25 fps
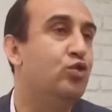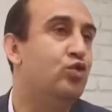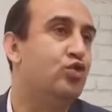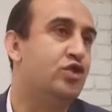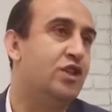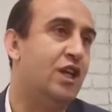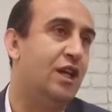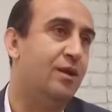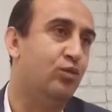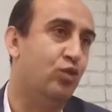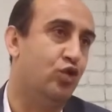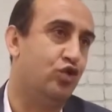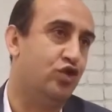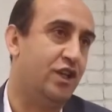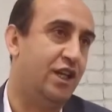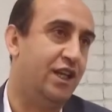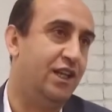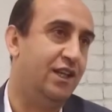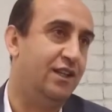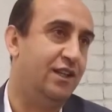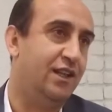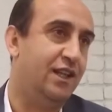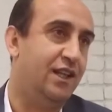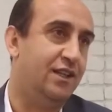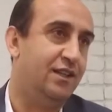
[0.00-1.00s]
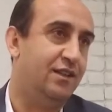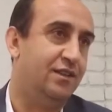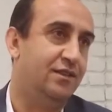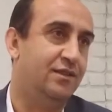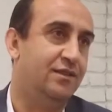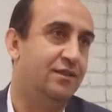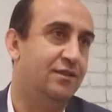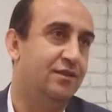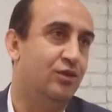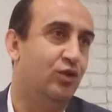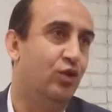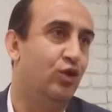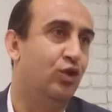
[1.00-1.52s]
güzel mozaiklerin
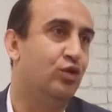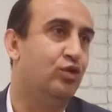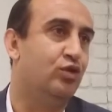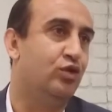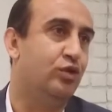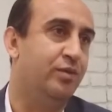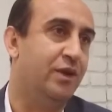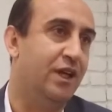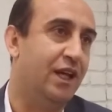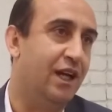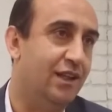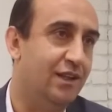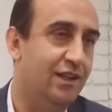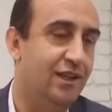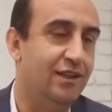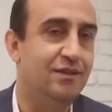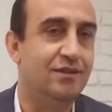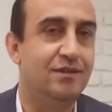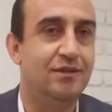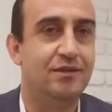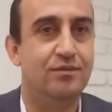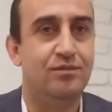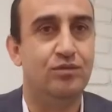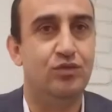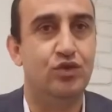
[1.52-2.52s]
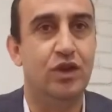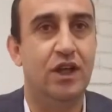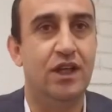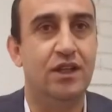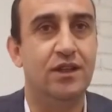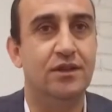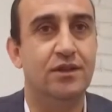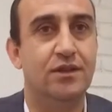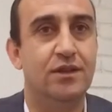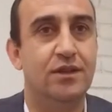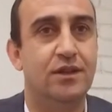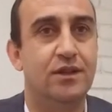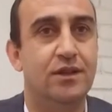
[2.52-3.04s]
olduğu bir alan.
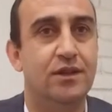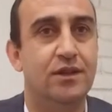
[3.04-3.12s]
Buranın e,